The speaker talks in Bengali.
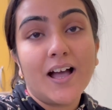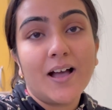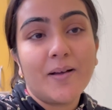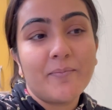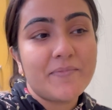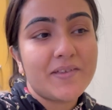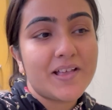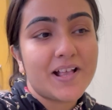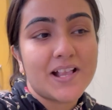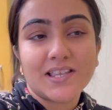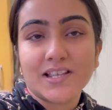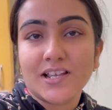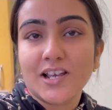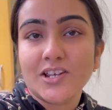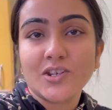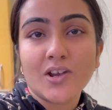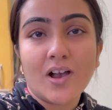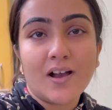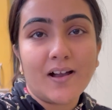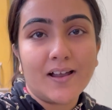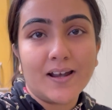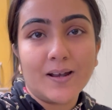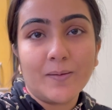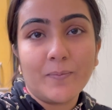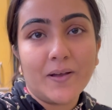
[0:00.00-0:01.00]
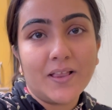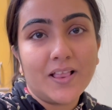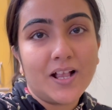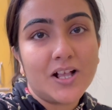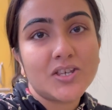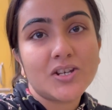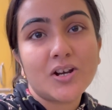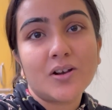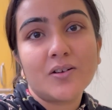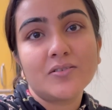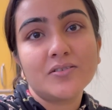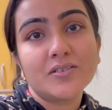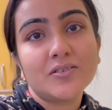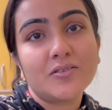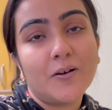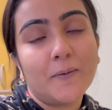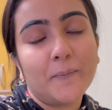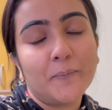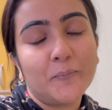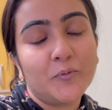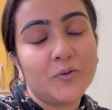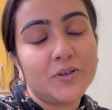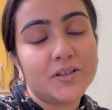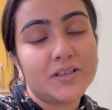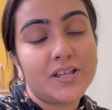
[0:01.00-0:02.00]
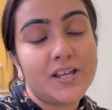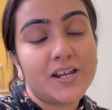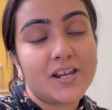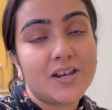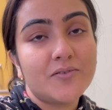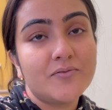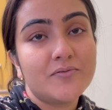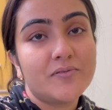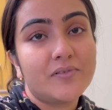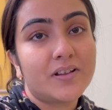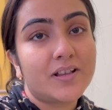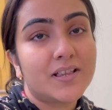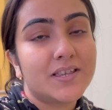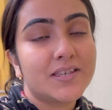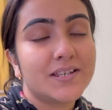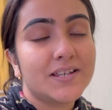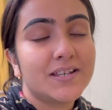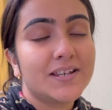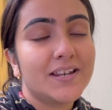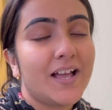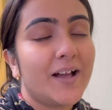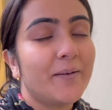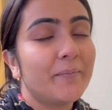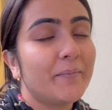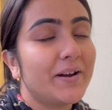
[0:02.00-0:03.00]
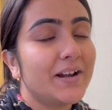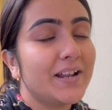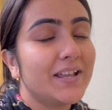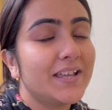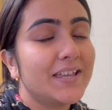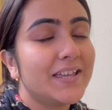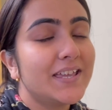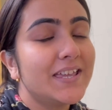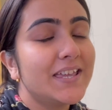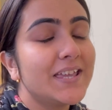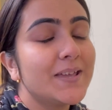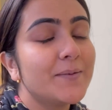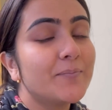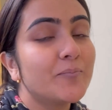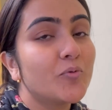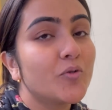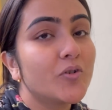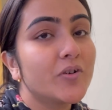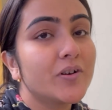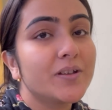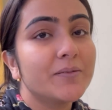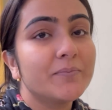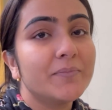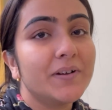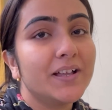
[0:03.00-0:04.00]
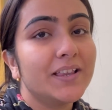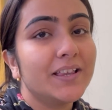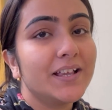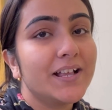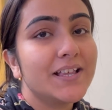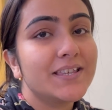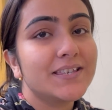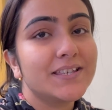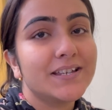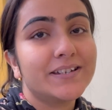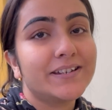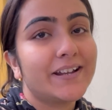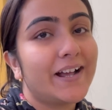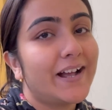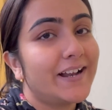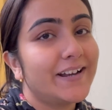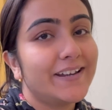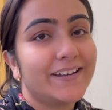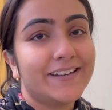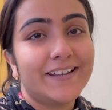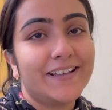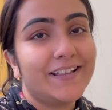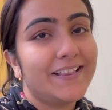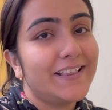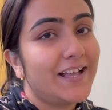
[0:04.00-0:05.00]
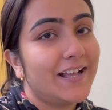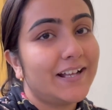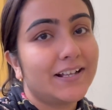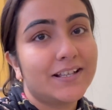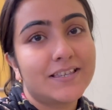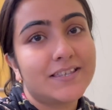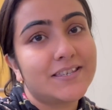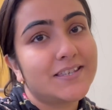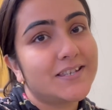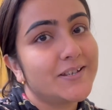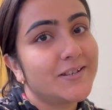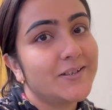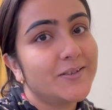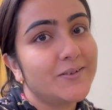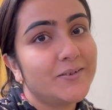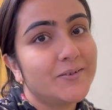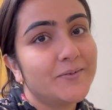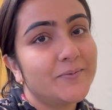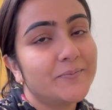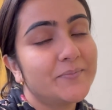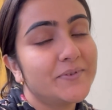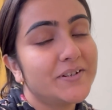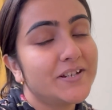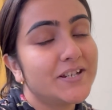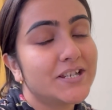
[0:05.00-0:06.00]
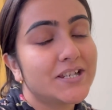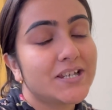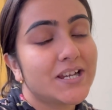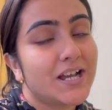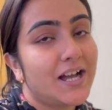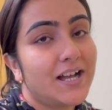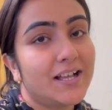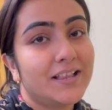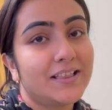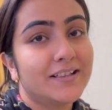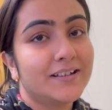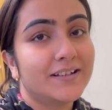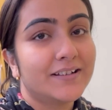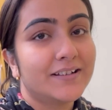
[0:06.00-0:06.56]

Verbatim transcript: আমি আজকে সকালবেলা যখন কম্বল থেকে উঠছি না আমার কি পরিমাণে যে ঠান্ডা লাগছিল বিশাল